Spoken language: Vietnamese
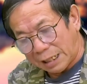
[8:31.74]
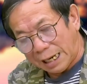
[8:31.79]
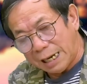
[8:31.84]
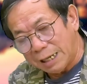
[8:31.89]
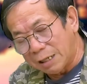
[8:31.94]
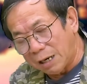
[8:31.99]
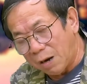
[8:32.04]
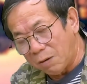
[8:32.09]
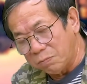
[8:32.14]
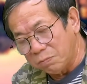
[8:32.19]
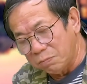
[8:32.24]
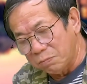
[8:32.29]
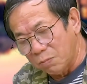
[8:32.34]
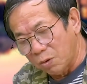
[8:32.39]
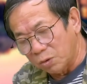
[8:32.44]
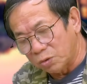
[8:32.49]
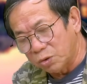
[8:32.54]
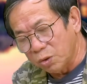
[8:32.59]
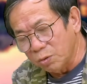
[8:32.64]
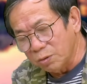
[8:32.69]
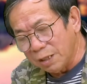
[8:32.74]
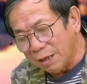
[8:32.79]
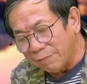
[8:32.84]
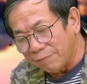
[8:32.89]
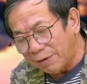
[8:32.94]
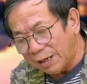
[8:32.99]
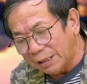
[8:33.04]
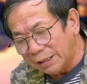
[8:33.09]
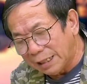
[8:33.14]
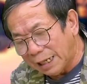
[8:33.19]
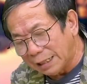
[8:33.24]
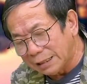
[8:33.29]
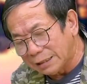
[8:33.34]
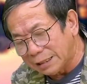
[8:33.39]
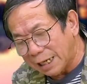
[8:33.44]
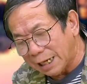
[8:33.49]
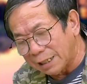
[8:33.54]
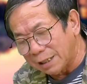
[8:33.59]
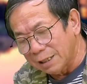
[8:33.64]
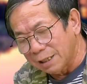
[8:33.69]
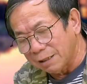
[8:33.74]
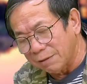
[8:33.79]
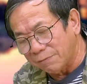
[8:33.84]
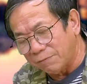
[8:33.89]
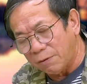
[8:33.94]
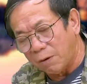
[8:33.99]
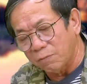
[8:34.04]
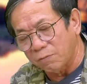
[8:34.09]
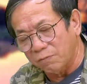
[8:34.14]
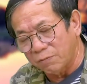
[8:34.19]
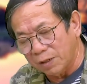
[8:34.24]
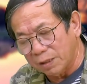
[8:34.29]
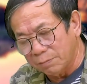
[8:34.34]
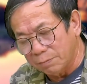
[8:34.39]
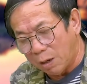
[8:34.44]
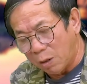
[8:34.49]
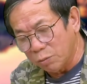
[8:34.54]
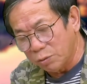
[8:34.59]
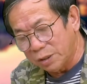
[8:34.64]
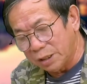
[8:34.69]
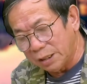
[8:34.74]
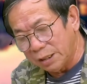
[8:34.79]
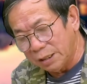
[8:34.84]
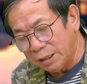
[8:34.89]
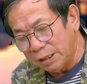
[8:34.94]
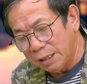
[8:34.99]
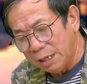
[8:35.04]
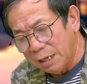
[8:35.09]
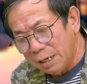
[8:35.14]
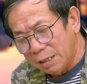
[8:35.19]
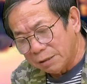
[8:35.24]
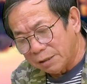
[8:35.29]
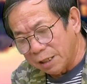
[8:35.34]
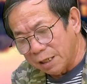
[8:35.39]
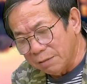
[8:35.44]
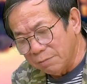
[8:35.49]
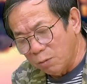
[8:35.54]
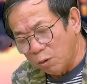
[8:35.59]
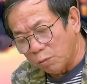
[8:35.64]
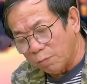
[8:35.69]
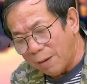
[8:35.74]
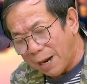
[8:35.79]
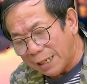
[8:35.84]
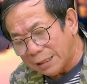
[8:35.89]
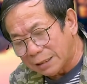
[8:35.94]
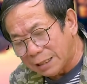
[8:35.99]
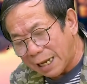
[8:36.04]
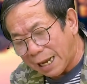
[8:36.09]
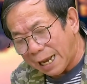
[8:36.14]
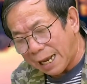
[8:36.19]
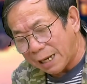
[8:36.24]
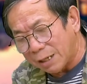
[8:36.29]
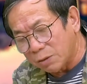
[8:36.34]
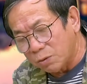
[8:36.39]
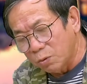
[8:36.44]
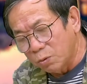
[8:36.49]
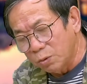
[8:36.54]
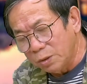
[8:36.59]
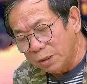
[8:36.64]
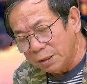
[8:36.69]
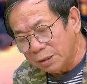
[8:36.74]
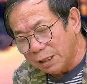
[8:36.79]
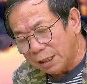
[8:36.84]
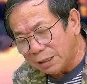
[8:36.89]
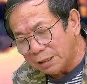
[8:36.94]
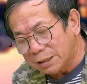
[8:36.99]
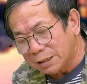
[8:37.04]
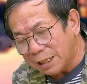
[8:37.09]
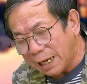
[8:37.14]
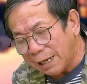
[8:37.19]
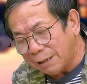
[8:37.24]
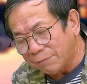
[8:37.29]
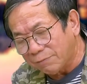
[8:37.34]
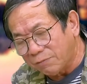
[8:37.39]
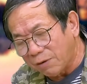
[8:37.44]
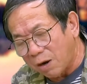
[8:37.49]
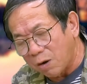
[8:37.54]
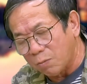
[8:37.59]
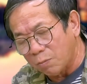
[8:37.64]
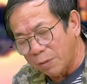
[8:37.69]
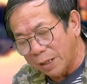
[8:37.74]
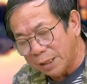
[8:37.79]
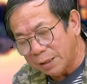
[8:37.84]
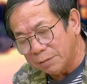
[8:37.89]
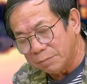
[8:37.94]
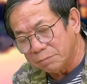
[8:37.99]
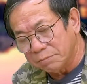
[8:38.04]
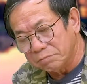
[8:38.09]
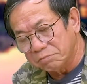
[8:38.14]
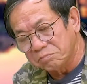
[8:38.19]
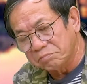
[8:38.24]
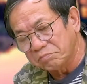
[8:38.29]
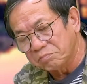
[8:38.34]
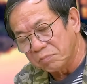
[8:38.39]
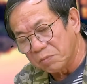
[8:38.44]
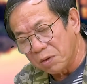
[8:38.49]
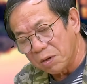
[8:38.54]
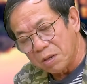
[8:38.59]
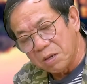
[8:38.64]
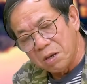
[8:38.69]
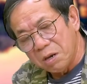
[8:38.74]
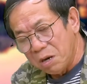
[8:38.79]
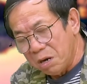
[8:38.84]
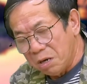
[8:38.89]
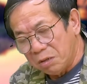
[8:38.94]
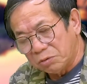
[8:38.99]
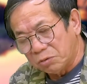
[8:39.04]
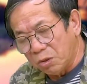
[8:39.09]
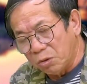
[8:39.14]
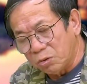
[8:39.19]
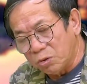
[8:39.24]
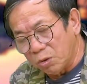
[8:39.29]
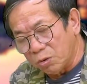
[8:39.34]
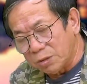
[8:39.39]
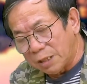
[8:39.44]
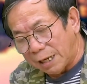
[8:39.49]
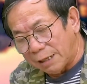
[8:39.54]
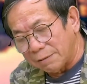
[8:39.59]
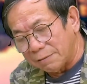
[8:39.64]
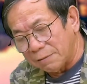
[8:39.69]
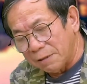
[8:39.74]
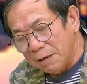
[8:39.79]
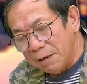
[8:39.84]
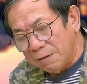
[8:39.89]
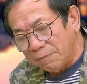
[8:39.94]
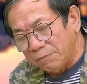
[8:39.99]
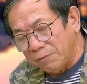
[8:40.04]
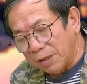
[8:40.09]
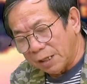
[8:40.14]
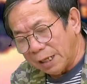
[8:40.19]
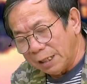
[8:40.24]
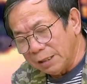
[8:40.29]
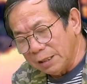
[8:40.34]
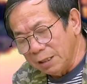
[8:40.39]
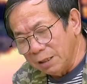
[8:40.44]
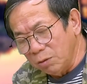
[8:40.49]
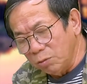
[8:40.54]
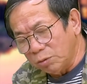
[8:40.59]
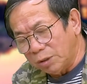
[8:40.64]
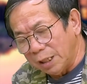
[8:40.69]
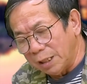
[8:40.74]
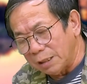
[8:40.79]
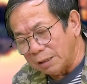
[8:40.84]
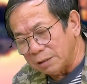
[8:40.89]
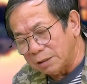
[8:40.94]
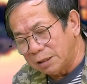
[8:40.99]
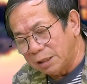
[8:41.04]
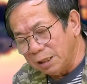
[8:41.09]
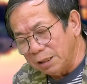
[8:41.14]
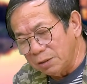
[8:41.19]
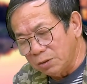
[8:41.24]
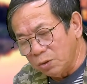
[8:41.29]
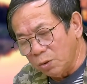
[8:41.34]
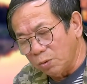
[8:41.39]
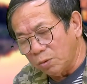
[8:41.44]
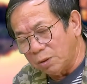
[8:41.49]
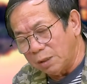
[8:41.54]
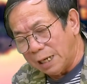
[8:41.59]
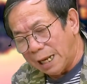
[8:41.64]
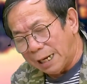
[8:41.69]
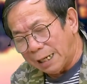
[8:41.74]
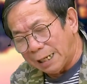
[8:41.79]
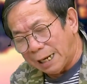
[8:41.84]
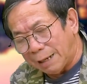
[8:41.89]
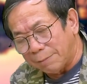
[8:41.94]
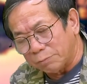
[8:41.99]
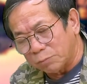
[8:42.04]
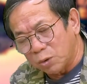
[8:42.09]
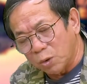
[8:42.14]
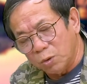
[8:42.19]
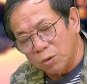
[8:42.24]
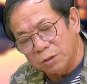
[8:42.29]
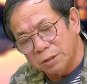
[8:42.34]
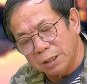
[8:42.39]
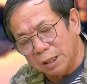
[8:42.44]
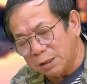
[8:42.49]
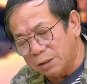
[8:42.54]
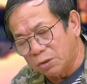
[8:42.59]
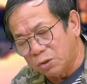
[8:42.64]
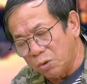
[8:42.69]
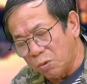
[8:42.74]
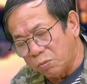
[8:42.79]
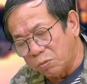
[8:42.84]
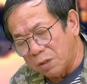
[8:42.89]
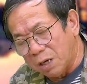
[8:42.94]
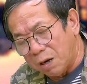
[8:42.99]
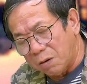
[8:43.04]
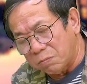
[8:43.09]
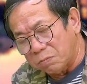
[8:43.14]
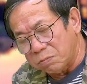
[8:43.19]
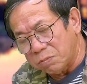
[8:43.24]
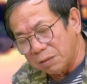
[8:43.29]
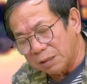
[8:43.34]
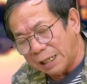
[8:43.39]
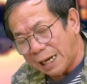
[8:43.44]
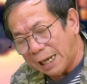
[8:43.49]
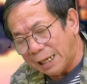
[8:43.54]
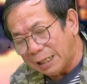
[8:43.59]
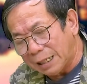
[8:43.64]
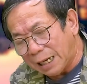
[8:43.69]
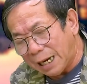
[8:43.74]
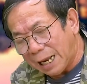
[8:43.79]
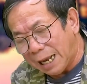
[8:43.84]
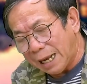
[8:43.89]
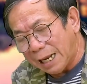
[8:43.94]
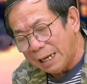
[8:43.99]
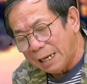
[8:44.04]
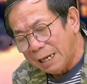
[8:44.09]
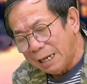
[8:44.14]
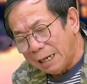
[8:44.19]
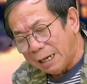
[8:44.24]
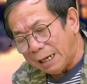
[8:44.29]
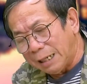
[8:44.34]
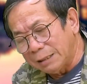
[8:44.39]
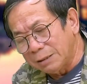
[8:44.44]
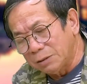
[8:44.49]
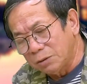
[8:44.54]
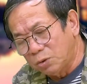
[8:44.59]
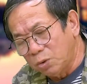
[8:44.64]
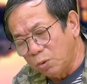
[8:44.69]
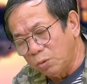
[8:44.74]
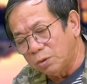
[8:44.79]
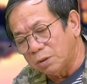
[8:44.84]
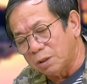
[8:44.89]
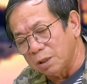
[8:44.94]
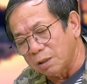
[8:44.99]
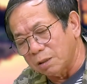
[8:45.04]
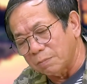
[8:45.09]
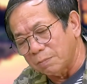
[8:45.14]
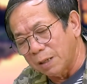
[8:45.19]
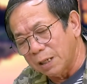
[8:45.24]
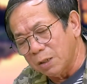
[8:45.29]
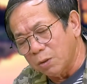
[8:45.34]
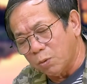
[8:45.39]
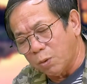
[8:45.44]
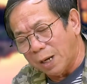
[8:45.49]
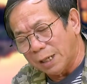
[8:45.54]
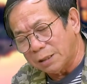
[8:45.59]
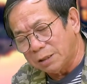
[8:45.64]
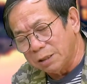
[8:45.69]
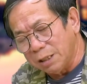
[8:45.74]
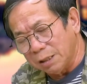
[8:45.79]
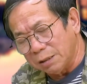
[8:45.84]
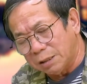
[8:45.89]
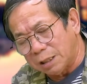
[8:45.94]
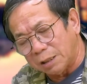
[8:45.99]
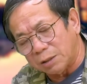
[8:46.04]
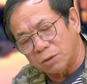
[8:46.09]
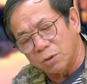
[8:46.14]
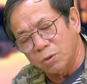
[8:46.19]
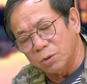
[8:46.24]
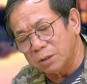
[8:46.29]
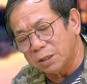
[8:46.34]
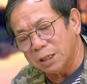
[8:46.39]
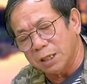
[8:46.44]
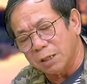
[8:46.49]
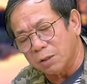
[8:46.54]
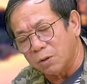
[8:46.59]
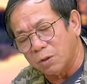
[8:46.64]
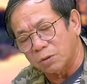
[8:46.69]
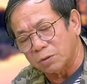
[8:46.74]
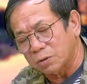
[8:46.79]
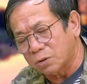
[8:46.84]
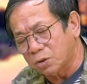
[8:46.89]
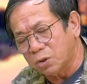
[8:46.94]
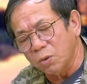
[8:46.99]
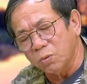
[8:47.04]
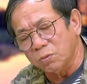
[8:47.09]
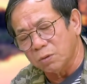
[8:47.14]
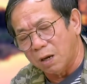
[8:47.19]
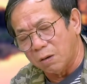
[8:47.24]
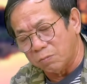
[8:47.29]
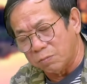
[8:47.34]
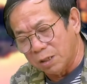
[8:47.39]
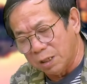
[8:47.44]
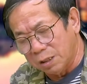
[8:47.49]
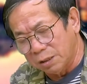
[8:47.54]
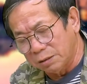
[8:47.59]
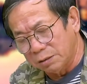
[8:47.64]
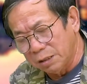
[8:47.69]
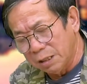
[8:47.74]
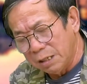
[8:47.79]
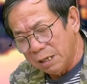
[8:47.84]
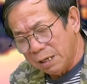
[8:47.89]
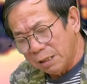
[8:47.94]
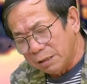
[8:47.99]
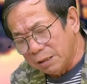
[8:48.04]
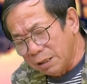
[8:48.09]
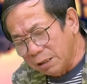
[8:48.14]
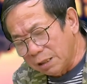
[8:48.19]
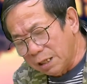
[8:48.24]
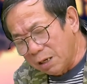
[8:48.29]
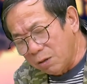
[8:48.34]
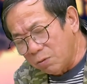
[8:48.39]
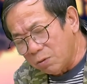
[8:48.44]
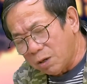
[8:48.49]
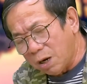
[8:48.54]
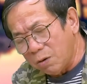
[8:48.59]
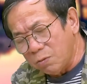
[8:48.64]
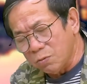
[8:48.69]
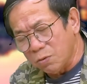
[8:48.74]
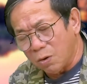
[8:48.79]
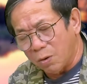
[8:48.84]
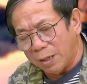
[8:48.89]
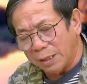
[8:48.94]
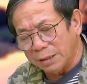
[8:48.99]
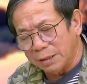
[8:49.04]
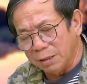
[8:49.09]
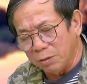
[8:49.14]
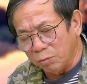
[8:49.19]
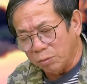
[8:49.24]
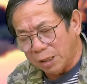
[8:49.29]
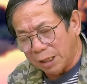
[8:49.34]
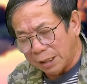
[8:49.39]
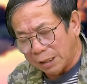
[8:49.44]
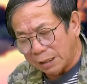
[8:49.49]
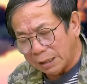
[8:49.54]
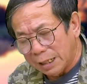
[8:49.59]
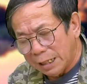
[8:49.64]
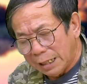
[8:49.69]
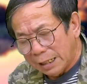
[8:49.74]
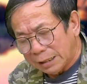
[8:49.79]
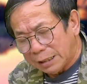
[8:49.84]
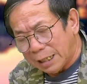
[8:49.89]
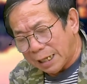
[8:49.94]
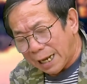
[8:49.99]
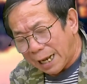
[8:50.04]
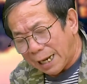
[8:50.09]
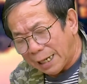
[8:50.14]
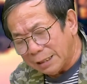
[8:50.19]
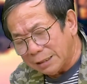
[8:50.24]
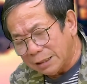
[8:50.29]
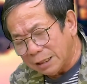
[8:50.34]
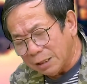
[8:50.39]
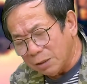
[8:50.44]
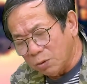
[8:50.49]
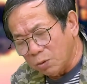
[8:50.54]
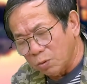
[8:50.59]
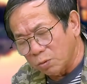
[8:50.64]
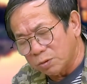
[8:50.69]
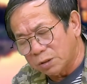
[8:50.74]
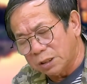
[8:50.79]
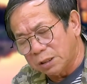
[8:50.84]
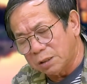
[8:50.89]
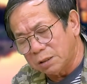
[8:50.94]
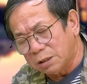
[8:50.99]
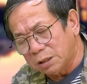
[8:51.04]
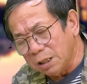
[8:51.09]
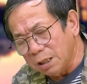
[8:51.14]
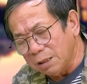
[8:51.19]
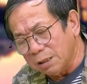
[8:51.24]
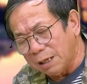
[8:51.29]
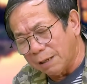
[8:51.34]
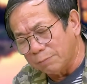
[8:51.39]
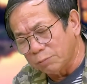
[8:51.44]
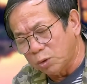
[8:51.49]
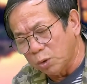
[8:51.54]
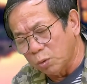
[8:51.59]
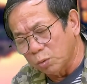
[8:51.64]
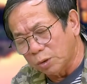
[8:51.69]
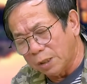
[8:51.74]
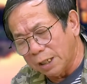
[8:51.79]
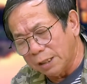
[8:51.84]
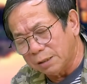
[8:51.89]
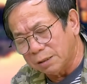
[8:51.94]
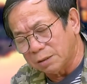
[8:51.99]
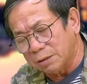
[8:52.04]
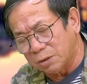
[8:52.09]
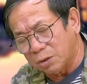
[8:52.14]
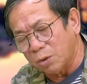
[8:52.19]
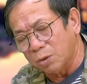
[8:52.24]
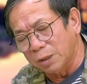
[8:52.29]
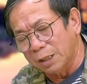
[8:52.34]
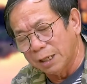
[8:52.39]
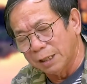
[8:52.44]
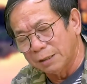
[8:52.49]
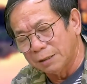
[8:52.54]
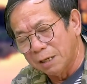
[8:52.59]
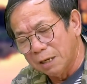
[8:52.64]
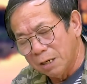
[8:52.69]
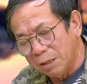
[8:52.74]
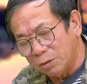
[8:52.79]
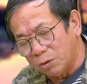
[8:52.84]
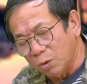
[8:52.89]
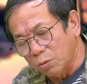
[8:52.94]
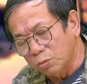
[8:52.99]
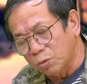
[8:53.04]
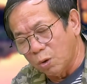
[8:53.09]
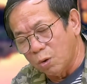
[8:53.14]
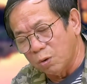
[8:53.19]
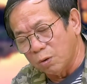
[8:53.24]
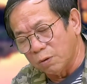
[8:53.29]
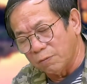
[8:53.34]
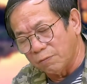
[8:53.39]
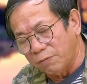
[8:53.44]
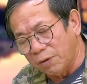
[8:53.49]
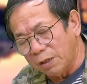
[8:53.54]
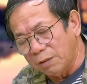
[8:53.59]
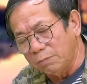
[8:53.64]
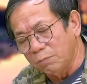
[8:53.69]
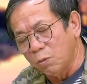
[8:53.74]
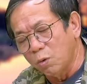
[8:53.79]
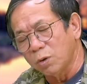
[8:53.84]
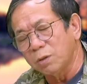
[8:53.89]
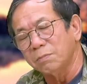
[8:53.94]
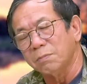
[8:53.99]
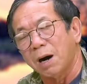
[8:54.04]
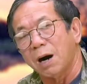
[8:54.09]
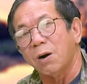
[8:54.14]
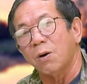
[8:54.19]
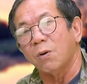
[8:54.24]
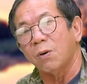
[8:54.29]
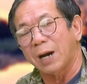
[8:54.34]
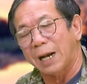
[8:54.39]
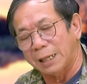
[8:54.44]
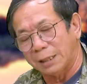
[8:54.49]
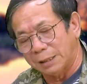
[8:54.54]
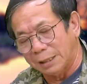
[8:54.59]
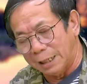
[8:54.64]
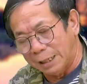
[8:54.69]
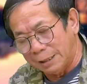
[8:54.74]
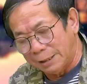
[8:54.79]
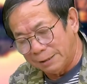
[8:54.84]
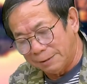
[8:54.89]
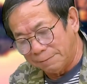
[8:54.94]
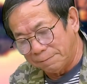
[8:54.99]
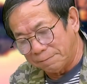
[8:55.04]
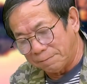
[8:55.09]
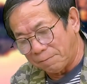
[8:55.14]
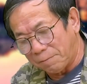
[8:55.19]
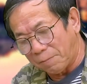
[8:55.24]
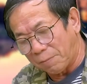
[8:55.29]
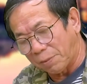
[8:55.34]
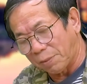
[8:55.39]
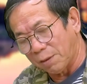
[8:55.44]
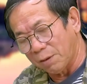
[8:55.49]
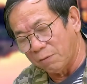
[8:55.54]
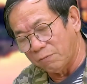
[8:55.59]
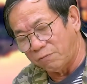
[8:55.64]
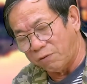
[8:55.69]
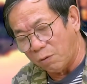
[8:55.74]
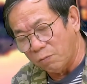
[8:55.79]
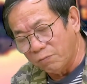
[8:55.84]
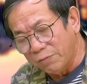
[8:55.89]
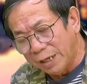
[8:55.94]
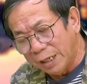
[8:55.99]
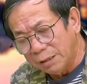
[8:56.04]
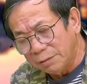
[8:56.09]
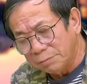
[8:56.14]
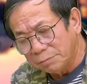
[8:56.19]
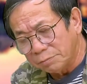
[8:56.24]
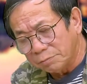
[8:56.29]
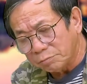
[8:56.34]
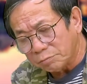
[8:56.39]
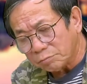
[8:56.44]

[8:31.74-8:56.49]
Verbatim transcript: các góc một số nhà văn đang trả lời phỏng vấn báo chí tiếng một bác già cúi rất sát vào mic tôi cho rằng việc anh hữu thỉnh xin rút đã làm tôi rất xúc động đáng ra anh rút từ mấy khóa trước thì tôi sẽ còn xúc động hơn nhưng nếu không có anh hữu thỉnh thì ai sẽ đủ sức làm chủ tịch cho nên chúng tôi vẫn muốn bầu anh ấy phóng viên